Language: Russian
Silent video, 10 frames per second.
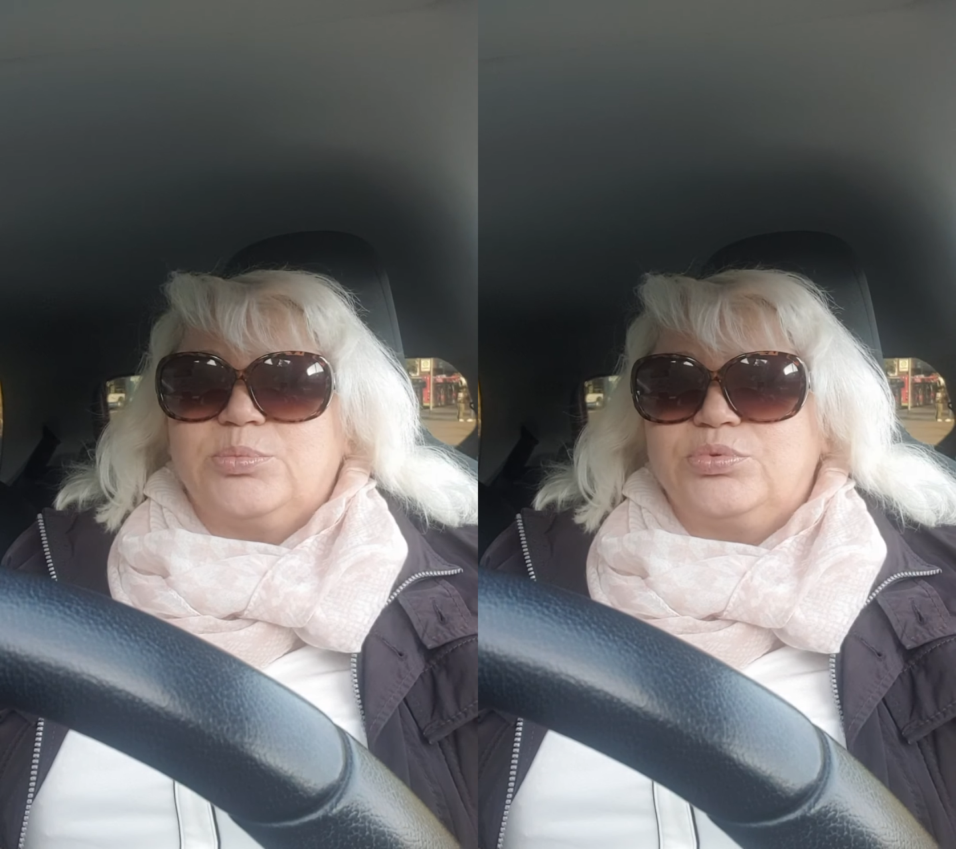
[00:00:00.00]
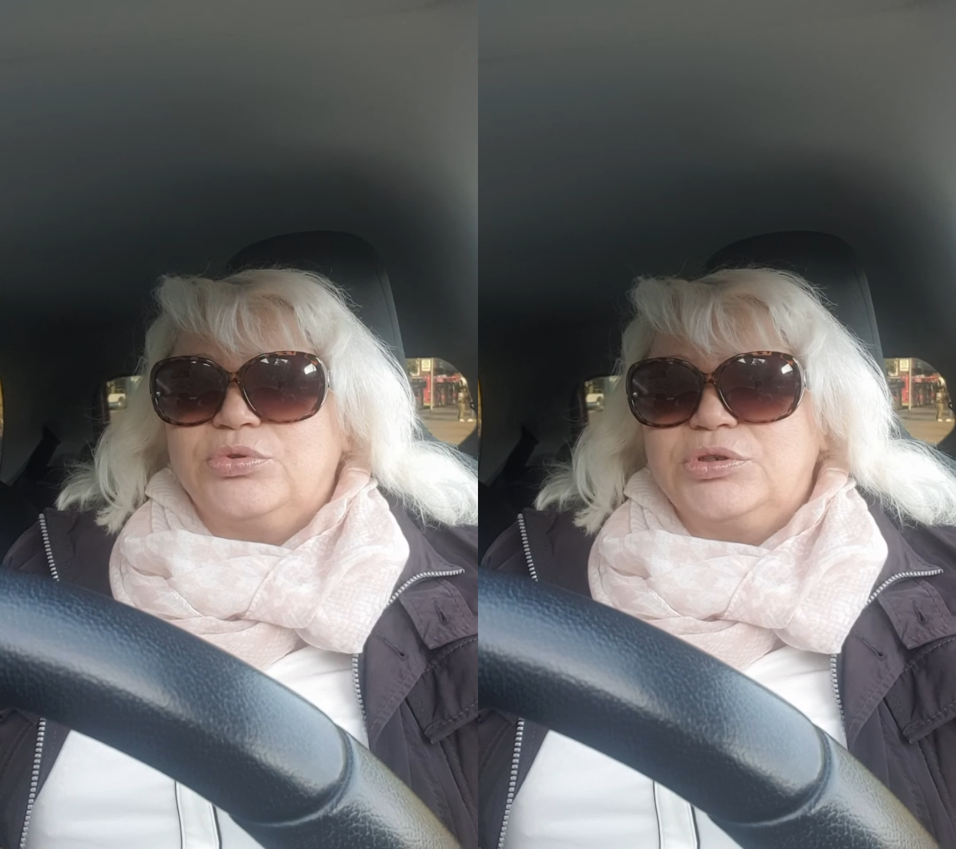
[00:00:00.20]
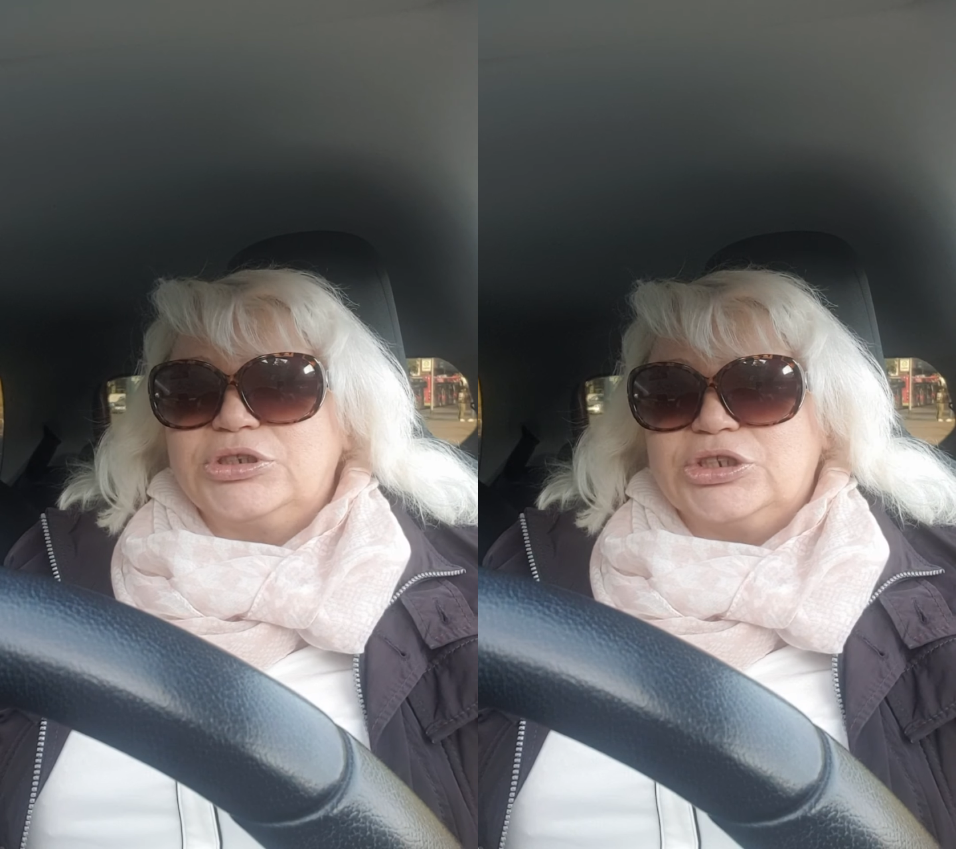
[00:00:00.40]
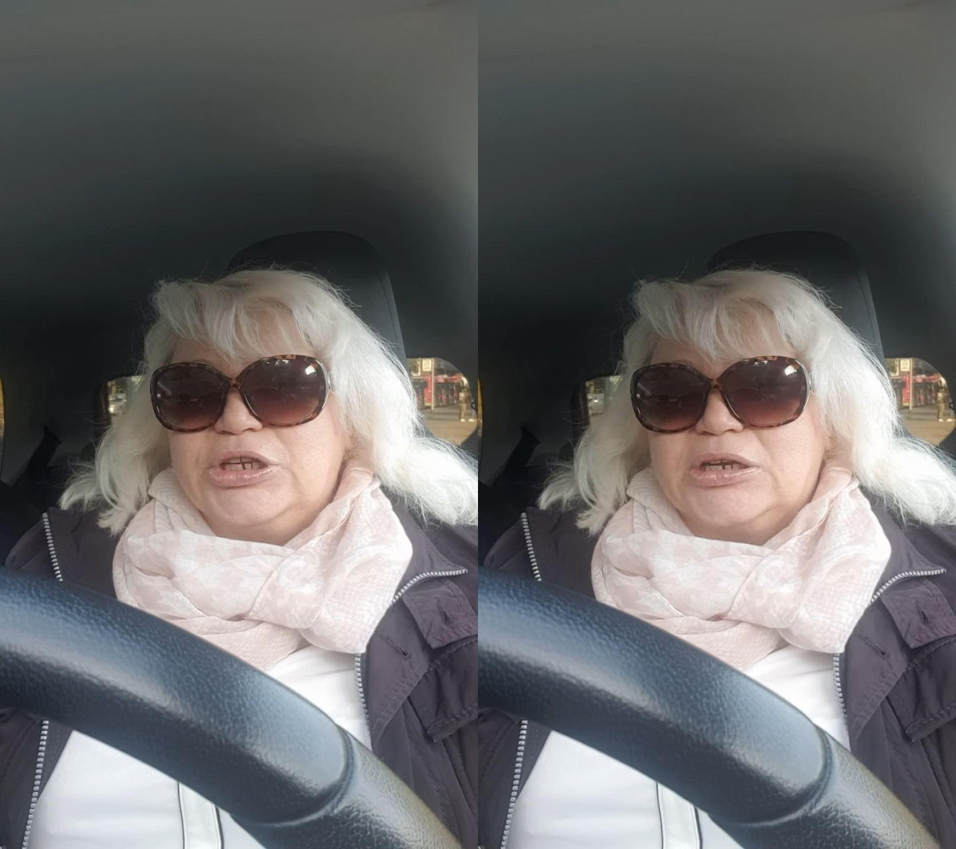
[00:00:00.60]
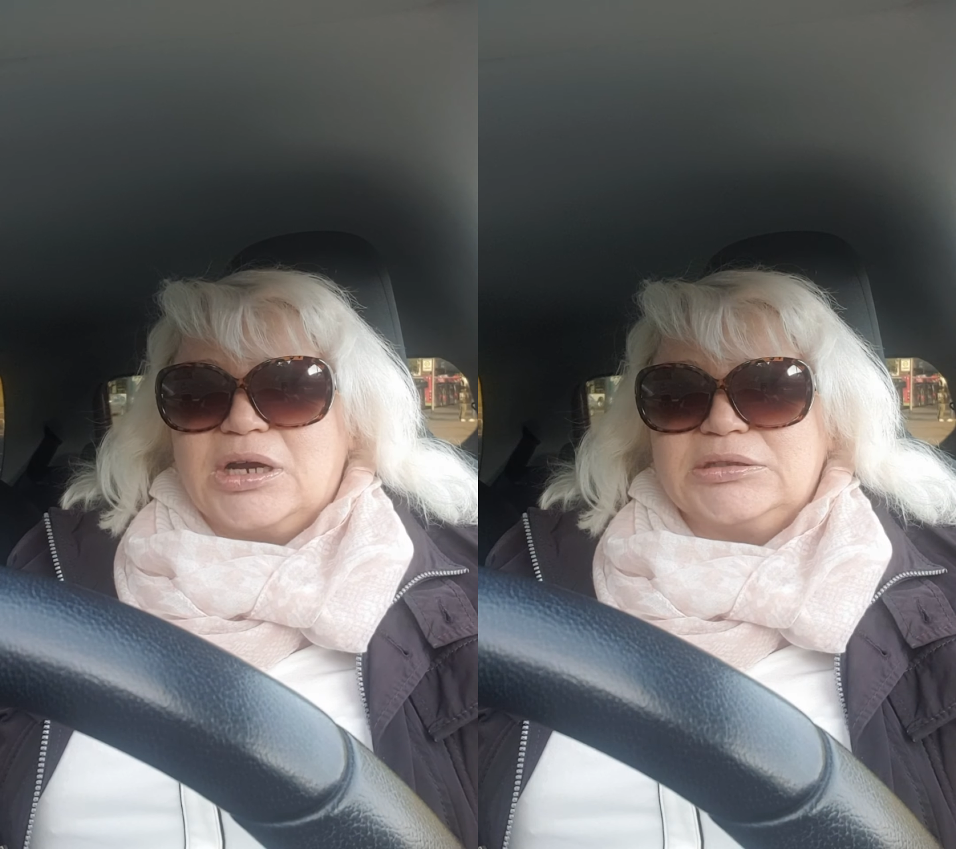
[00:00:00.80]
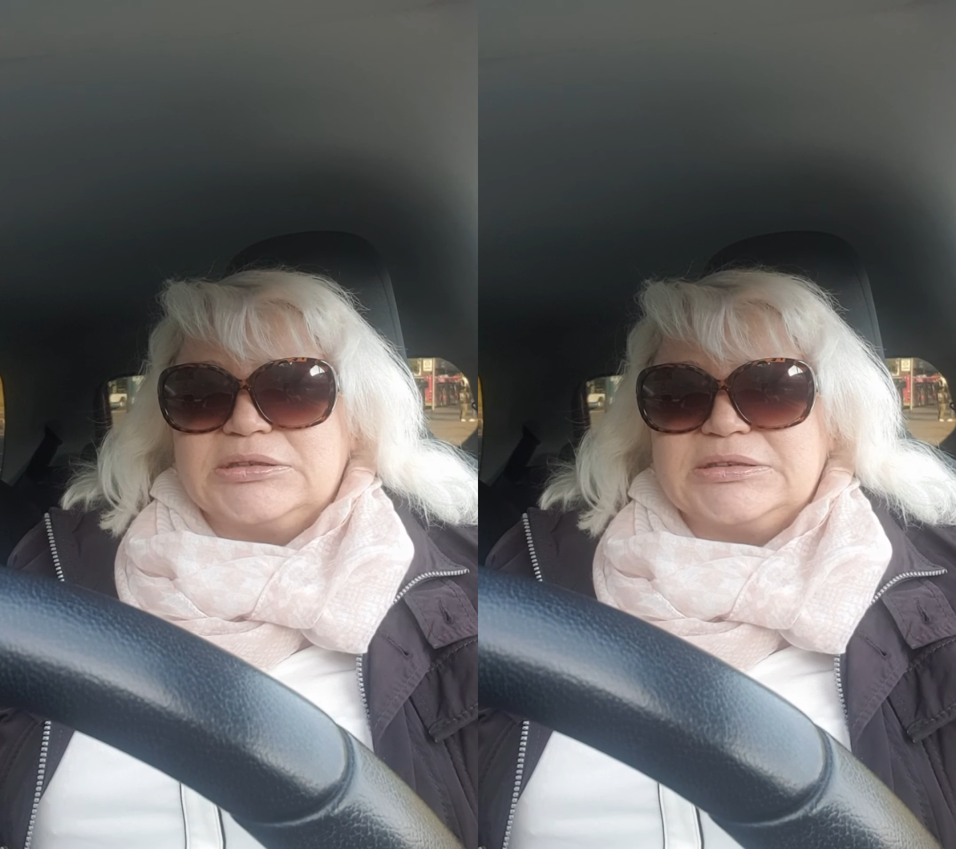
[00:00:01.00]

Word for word: Боже, я как на